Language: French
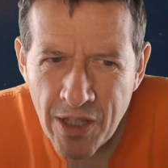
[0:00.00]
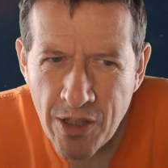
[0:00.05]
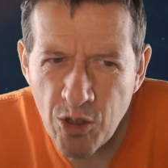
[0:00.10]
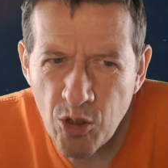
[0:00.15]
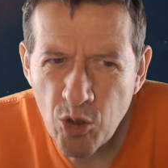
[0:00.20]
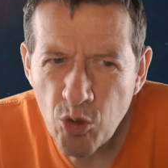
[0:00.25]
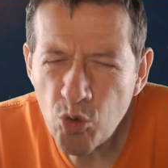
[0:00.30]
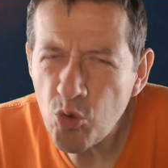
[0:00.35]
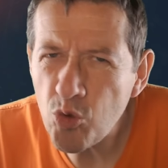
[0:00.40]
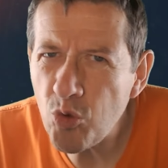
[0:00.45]

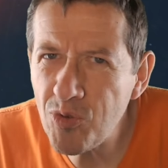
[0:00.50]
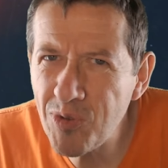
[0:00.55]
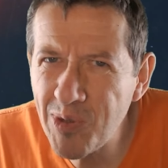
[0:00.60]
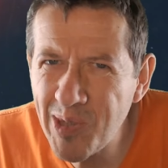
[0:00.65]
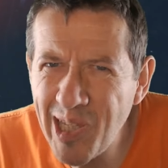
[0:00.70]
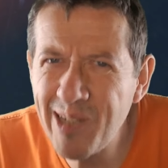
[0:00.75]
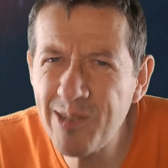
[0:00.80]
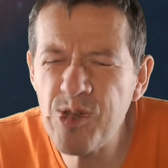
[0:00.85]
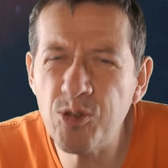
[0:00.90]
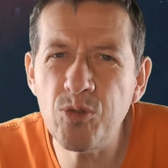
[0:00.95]
une
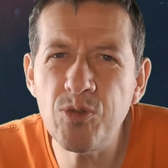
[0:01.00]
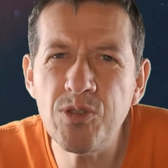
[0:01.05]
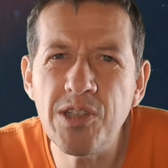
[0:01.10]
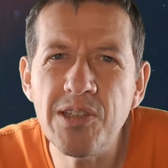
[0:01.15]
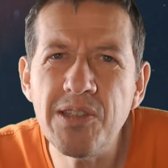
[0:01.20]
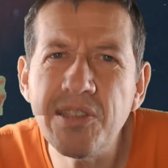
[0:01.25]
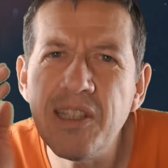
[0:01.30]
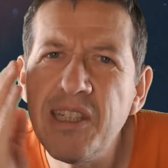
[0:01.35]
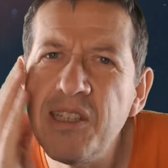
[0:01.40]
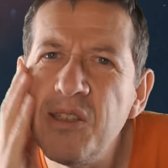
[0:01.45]
telle
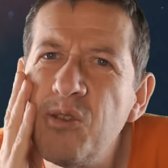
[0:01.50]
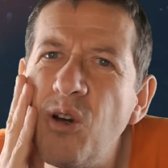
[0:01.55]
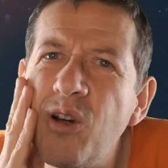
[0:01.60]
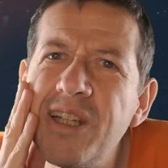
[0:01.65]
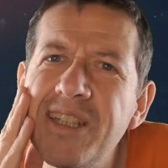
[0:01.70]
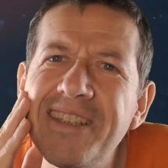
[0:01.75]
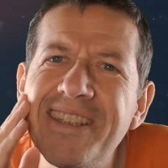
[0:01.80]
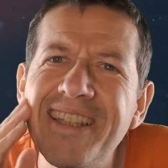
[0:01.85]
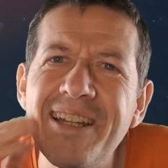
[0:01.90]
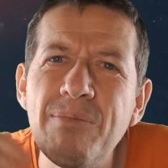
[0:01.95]
société
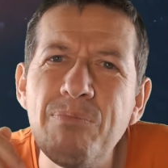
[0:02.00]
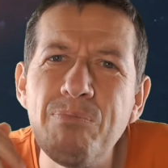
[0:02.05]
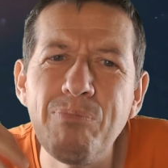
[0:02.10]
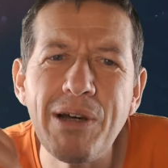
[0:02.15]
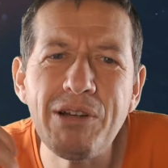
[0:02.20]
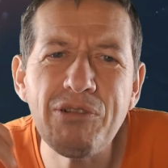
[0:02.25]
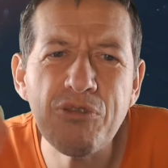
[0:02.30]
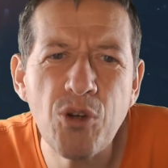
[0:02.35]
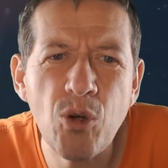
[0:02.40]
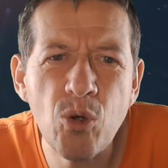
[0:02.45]
n'aurait-elle pas
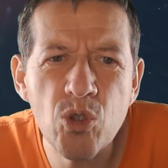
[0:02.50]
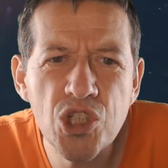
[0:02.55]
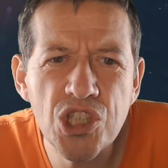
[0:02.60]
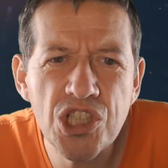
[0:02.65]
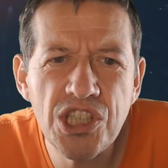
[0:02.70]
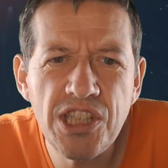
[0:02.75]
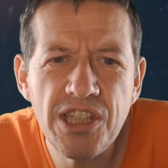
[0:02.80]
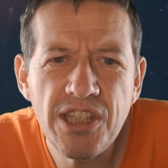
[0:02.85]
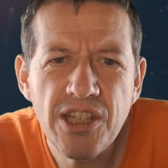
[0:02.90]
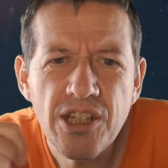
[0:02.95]

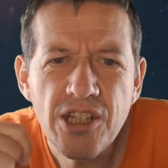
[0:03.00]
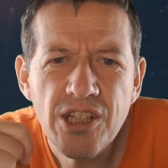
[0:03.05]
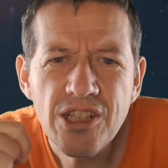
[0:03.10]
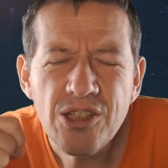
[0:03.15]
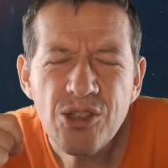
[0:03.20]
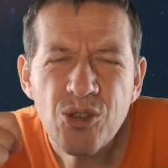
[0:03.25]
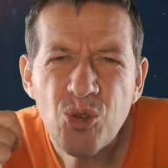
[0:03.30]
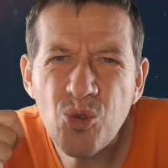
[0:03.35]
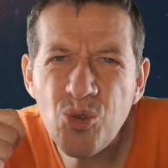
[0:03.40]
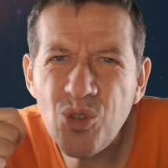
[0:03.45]
franchi
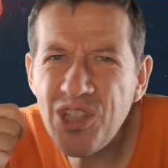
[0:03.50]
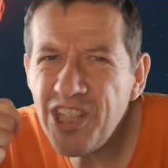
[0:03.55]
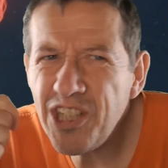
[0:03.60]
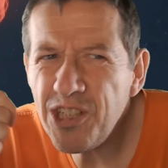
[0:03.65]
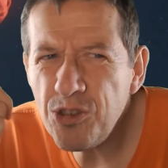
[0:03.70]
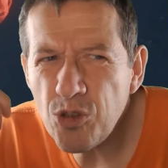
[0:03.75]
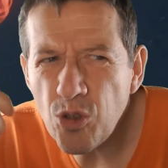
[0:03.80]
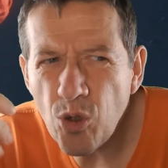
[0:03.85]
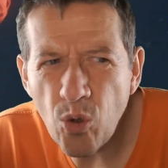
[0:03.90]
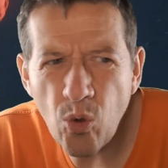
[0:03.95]
une
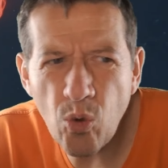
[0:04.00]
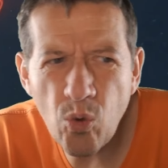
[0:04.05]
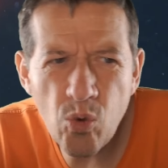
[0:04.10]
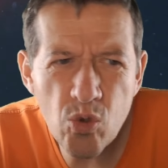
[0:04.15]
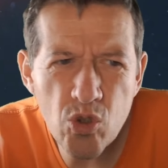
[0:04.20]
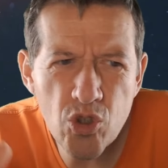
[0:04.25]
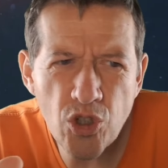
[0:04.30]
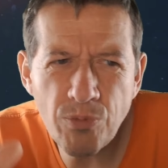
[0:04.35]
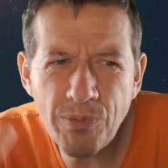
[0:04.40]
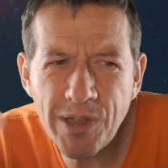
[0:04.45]
ligne
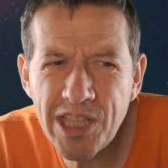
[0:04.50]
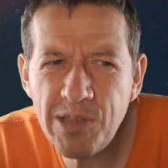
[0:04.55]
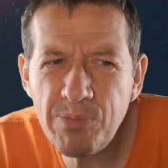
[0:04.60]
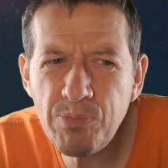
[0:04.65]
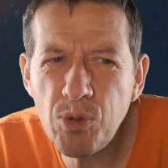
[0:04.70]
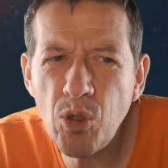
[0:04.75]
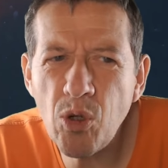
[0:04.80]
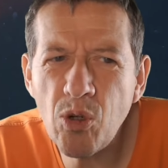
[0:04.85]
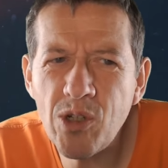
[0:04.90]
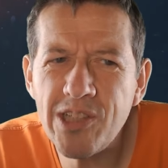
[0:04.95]
rouge en
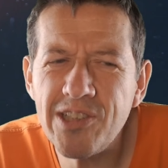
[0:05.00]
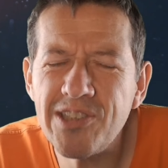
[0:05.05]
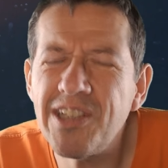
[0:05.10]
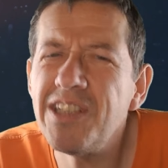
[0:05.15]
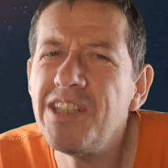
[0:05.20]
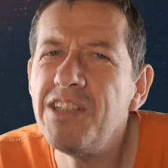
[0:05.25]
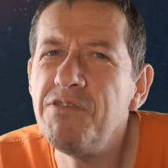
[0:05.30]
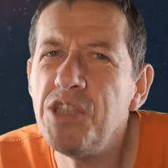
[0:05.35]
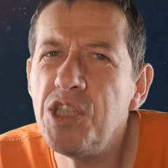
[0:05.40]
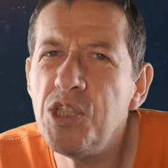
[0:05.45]
manipulant les
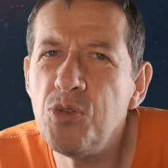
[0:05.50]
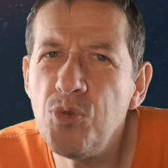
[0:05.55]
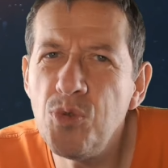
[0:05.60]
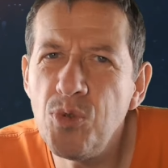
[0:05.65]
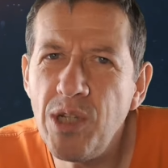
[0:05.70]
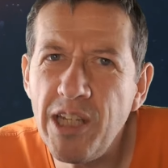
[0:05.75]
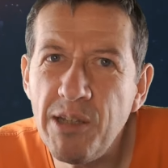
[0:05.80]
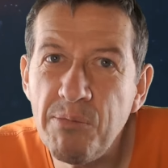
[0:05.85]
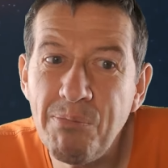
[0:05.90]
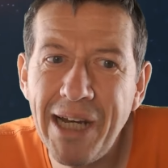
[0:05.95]
individus,
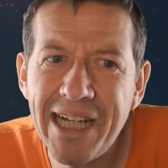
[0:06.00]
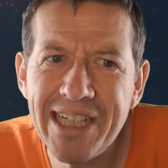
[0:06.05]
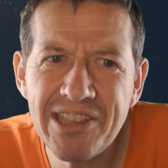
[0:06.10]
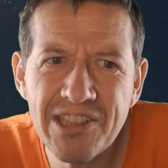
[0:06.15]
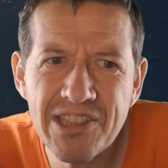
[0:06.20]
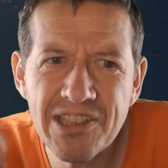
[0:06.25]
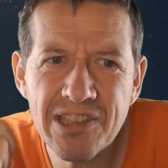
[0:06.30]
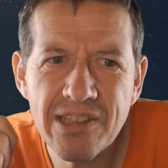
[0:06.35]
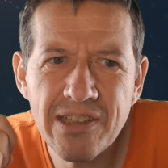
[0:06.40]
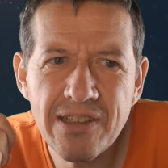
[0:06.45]
les
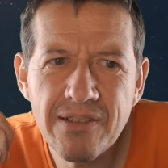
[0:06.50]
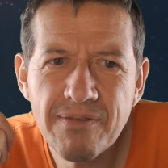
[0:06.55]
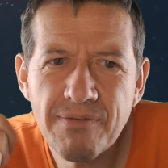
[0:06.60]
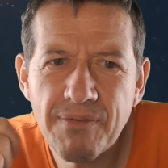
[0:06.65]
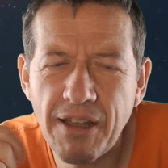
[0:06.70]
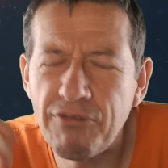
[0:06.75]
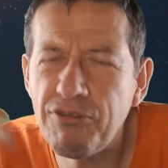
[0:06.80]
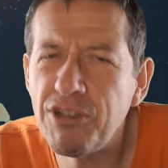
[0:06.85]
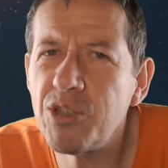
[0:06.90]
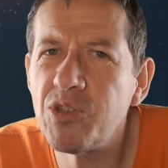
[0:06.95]
masses,
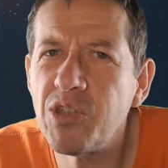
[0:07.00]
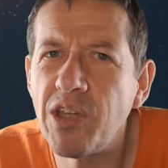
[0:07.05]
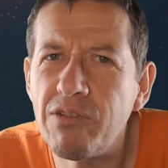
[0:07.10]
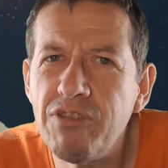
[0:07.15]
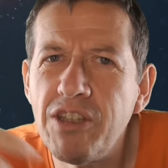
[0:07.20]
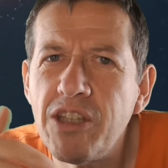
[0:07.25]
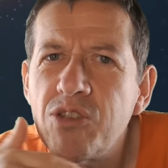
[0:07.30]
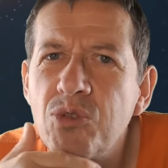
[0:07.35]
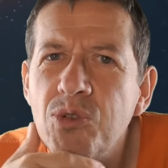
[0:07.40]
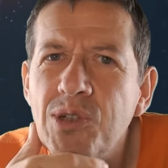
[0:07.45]
afin de
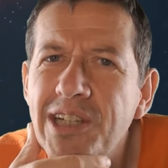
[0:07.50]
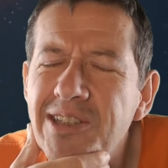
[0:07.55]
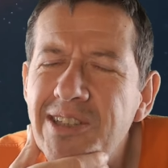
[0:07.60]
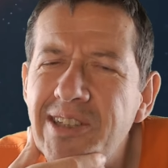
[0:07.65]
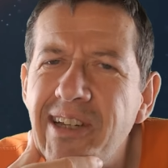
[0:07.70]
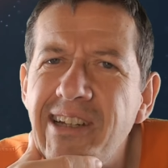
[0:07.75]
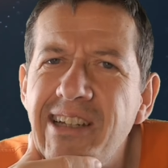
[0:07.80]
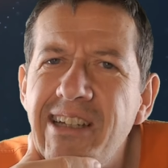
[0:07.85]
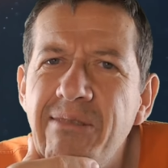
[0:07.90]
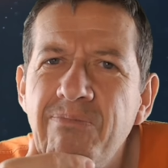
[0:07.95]
servir son
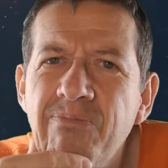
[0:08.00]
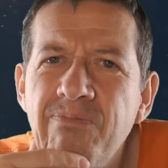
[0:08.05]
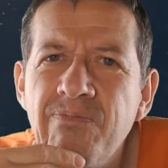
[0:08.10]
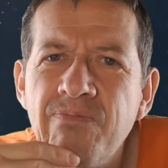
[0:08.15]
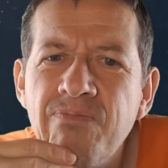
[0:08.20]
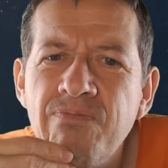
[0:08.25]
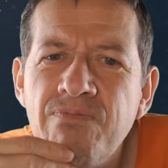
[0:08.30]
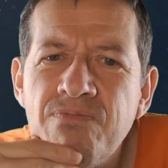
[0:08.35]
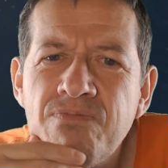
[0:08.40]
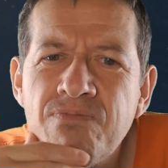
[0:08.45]
intérêt
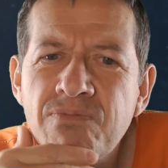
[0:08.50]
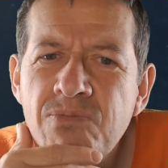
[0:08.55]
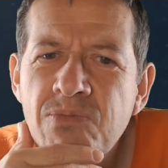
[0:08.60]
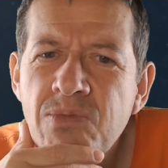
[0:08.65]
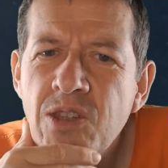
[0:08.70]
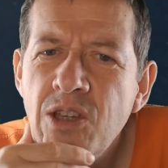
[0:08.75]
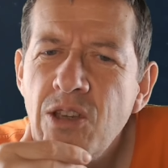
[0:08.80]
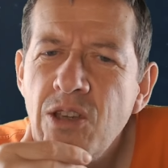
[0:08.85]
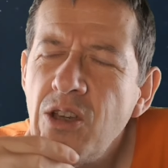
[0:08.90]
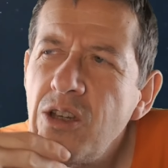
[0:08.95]

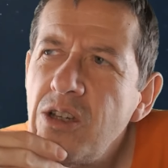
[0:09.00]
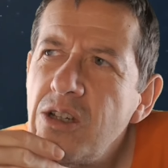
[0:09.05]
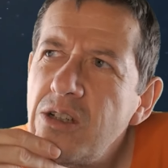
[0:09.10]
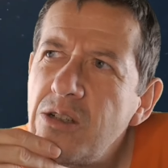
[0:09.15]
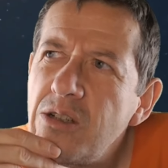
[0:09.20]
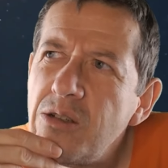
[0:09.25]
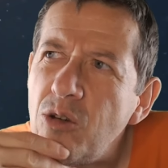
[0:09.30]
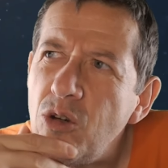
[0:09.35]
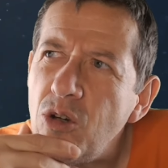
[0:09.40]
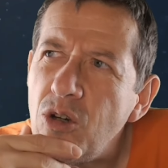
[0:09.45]

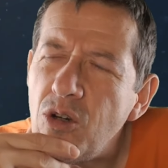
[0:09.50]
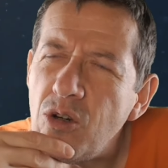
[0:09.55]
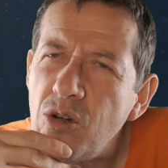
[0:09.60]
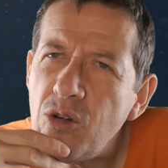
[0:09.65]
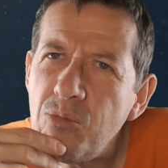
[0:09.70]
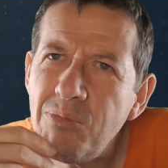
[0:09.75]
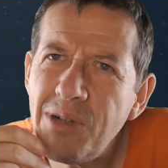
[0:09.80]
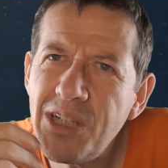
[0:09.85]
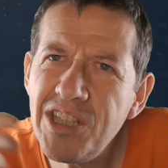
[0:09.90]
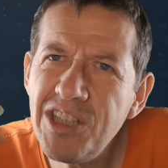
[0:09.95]
euh,
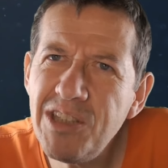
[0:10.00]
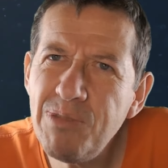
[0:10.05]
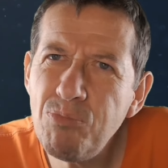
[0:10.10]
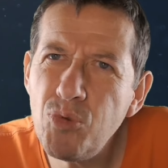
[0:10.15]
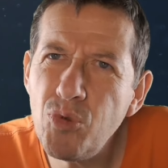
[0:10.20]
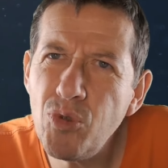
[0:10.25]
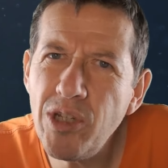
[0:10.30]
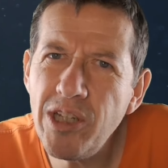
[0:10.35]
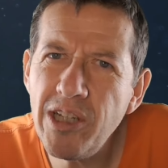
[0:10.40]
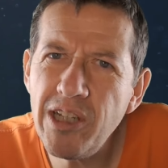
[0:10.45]

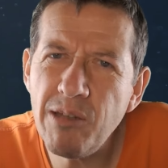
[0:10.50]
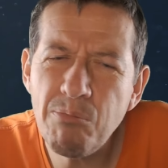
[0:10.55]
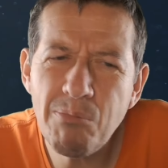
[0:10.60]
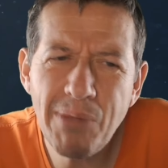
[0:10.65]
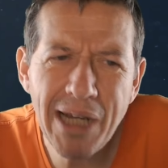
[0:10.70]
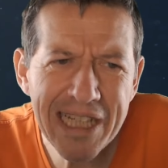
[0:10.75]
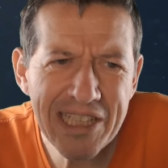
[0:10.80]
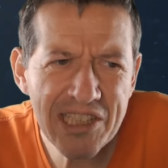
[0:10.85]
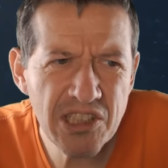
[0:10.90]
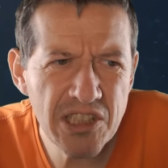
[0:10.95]
Manipuler les
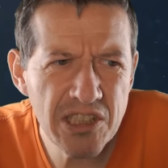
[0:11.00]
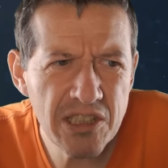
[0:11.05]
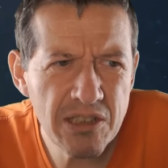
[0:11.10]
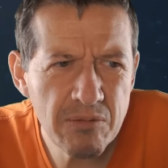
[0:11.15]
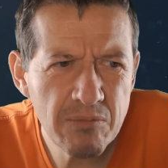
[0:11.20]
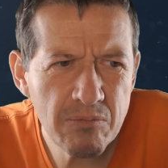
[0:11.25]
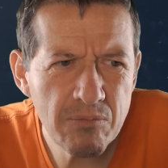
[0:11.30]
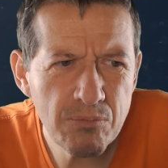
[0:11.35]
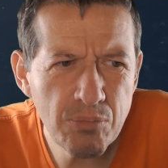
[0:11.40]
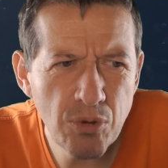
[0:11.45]
masses
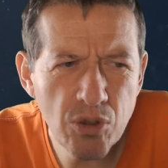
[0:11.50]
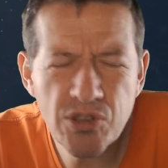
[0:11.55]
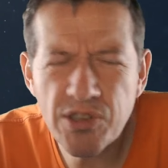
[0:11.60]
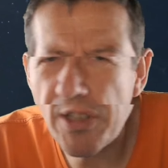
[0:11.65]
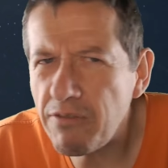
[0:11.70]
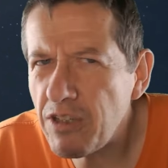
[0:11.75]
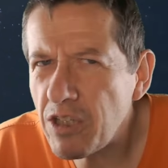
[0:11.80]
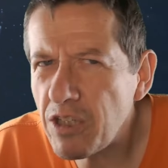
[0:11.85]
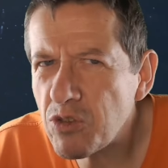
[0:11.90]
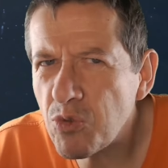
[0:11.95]
pour
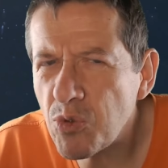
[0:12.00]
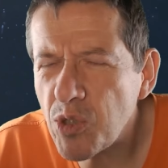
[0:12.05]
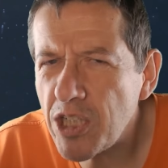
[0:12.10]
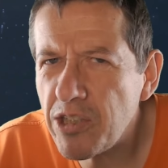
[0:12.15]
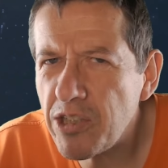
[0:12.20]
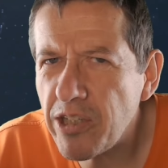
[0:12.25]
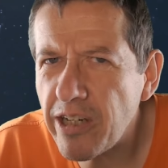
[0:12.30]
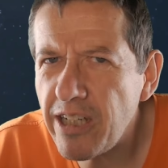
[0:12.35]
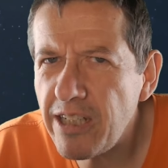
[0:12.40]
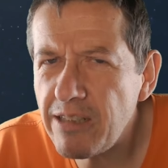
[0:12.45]
servir son
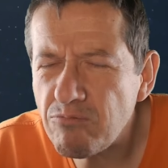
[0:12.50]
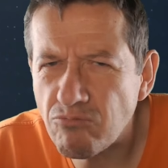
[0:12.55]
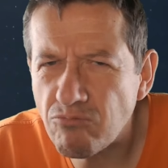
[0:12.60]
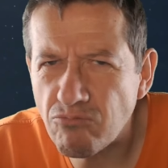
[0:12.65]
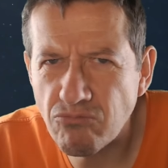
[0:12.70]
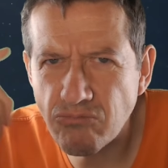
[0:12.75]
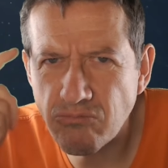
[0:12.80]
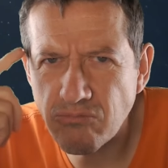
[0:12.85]
intérêt hmm,